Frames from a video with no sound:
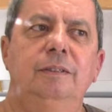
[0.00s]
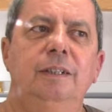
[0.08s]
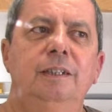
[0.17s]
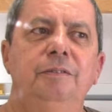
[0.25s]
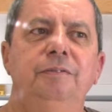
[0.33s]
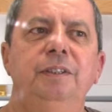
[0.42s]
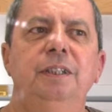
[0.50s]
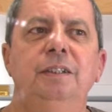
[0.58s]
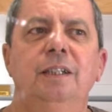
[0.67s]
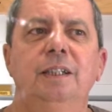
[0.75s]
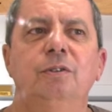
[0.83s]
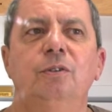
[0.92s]
les
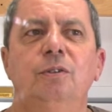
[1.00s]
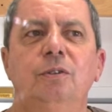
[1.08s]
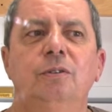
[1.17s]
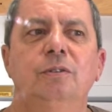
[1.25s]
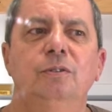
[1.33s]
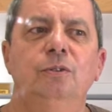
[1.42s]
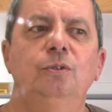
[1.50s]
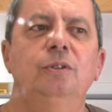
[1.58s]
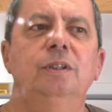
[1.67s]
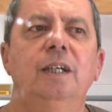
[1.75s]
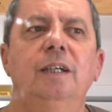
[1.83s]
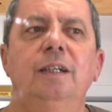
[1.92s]
filles à l'école
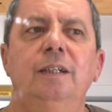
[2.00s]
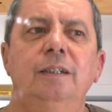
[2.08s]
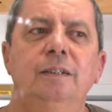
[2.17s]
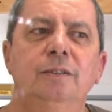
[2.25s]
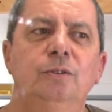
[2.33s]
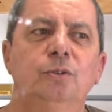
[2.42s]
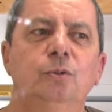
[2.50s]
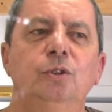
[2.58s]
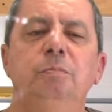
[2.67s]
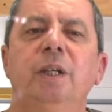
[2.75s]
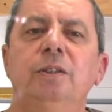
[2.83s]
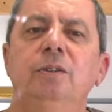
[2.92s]
jusqu'à jusqu'au
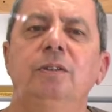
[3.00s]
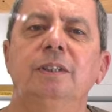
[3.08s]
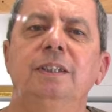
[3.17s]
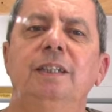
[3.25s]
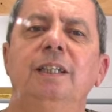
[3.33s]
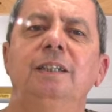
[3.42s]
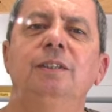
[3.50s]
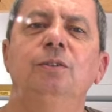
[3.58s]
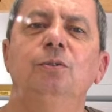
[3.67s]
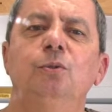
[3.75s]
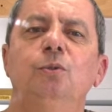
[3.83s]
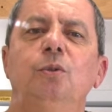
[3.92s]
supérieur, c'est elles qui
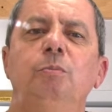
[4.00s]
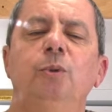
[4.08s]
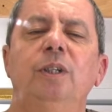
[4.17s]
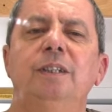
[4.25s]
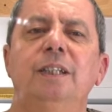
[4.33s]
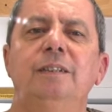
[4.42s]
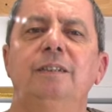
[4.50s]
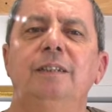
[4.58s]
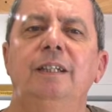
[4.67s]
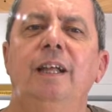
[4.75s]
sont toujours un peu en tête.